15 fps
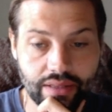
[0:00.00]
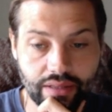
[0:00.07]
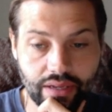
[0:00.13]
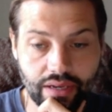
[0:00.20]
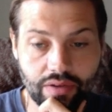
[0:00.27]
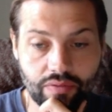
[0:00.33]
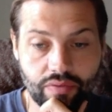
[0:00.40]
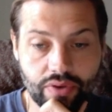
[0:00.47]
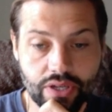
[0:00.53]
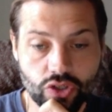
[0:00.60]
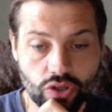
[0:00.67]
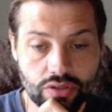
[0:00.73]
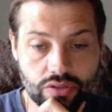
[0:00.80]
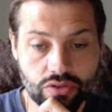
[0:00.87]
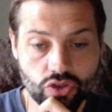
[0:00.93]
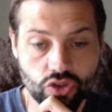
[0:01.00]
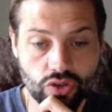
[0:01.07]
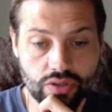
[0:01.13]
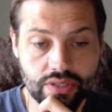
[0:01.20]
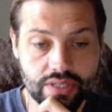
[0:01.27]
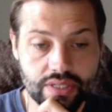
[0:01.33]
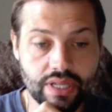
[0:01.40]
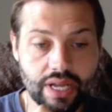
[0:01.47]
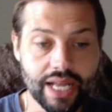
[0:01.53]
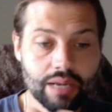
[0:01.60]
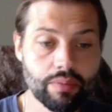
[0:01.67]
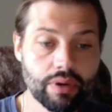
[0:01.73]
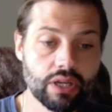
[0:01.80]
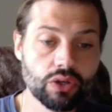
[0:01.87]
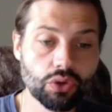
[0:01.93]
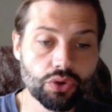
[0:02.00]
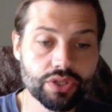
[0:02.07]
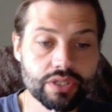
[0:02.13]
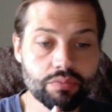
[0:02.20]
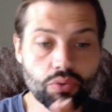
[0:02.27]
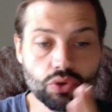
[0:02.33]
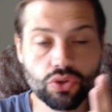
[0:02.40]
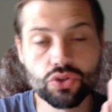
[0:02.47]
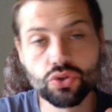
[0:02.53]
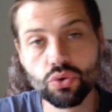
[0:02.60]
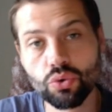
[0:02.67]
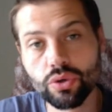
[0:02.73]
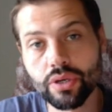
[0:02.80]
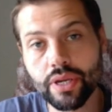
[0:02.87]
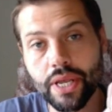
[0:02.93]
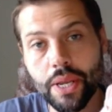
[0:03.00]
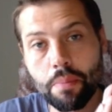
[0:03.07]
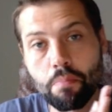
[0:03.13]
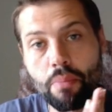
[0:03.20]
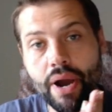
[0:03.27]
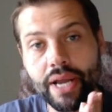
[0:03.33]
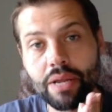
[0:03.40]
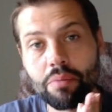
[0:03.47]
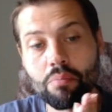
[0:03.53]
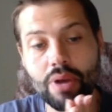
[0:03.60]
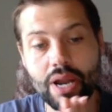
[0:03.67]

Dann haben wir Johnson Johnson, eine meiner größten Positionen in meinem